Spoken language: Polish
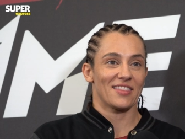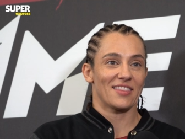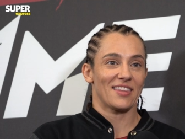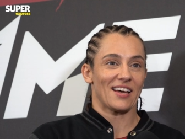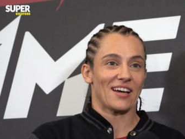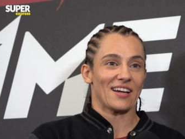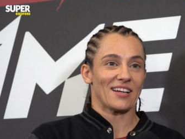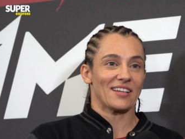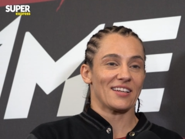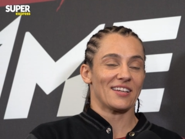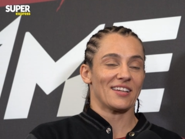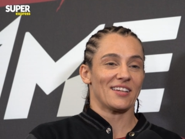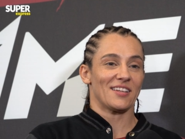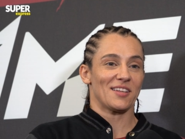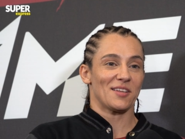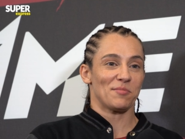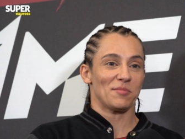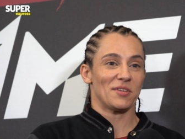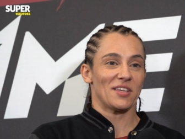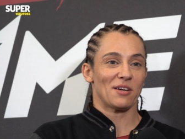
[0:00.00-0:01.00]
Tak,
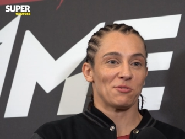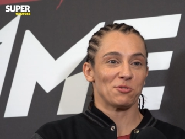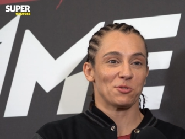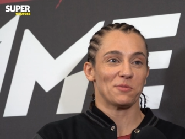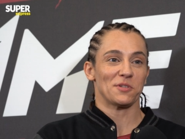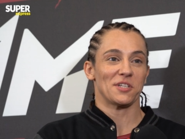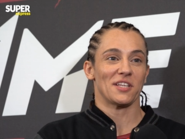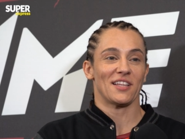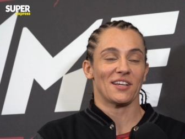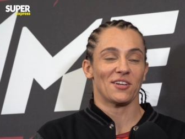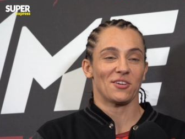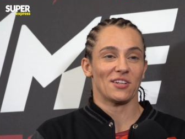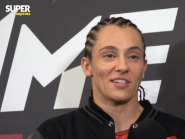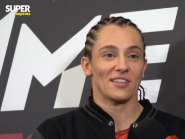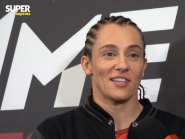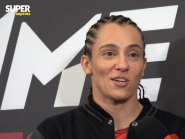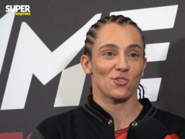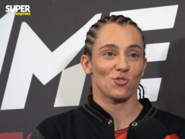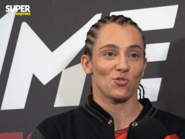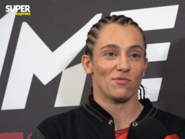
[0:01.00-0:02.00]
y, mijałyśmy się na
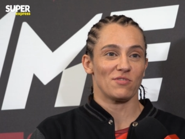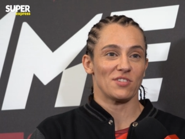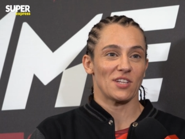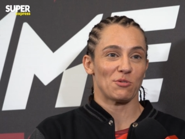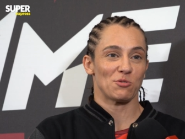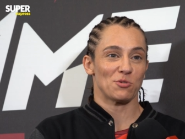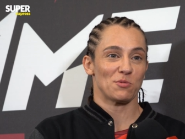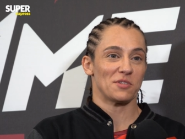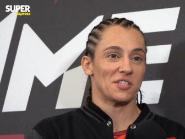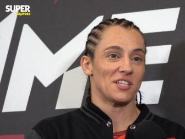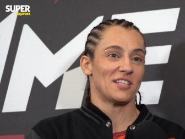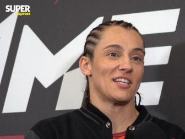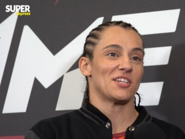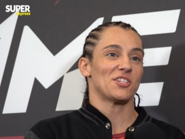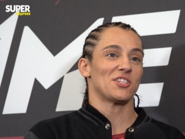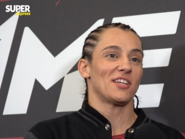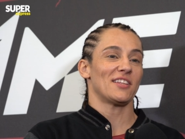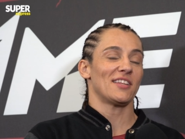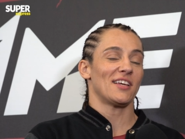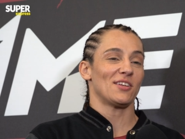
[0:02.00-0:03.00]
korytarzu, widziałyśmy się na
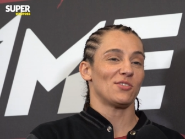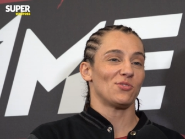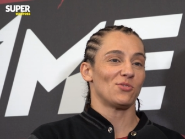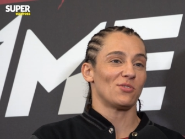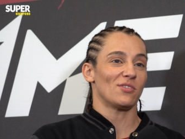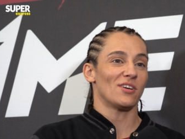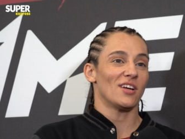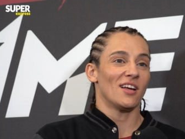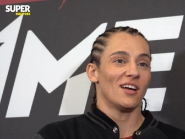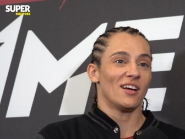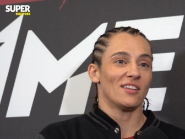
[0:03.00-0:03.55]
śniadaniu,